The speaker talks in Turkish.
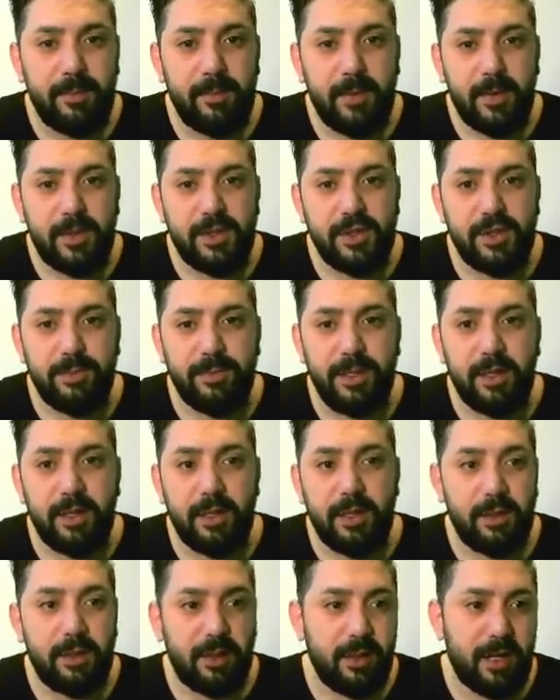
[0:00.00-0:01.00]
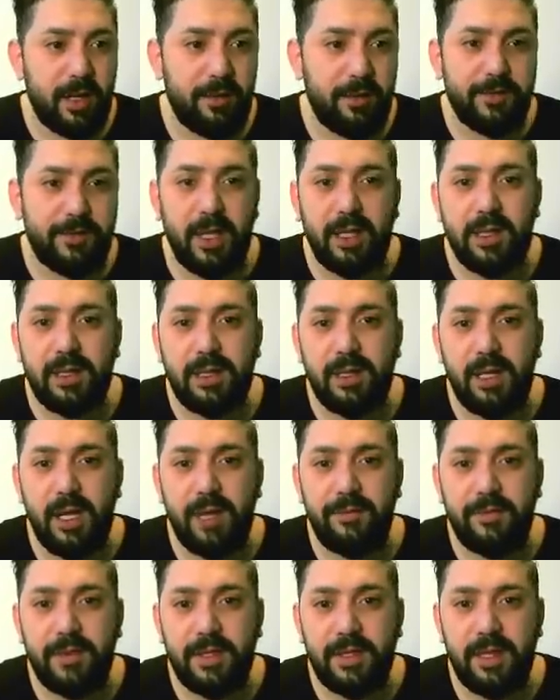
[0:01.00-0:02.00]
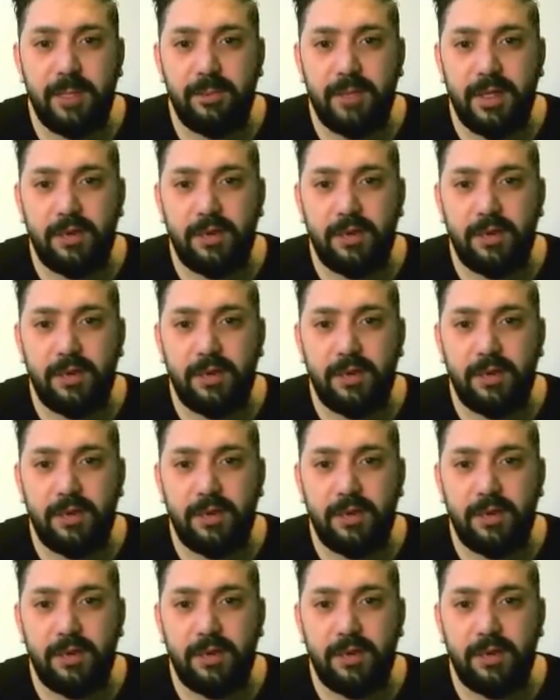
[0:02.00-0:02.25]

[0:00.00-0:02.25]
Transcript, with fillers: Şimdi haftalık grafikte bir de